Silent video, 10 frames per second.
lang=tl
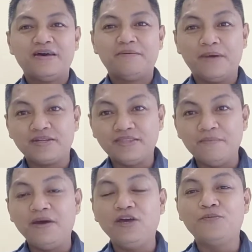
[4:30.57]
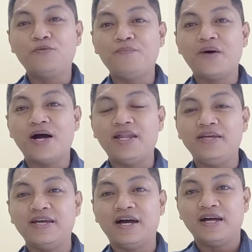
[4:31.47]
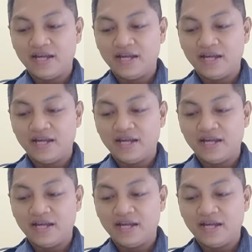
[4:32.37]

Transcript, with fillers: Bartimeo po ang pangalan niya.